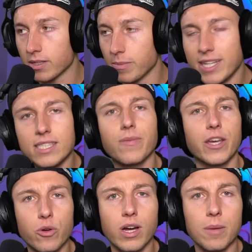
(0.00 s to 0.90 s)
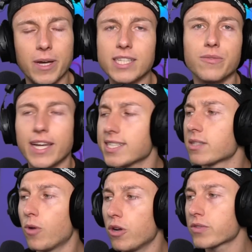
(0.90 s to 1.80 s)
man ist zwar jünger, man ist vielleicht
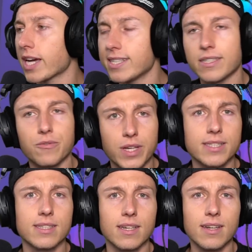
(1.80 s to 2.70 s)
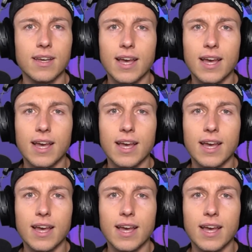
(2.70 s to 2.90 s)
12, 13, 14,